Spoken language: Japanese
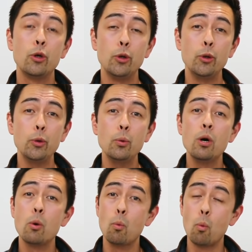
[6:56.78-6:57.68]
Who,
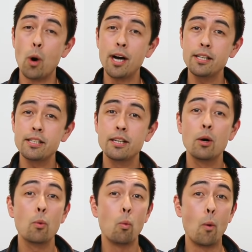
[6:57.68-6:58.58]
what,
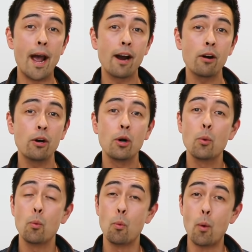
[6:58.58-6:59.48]
where,
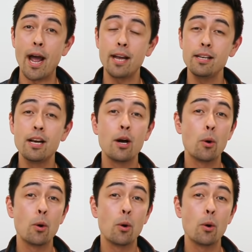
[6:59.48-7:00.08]
when,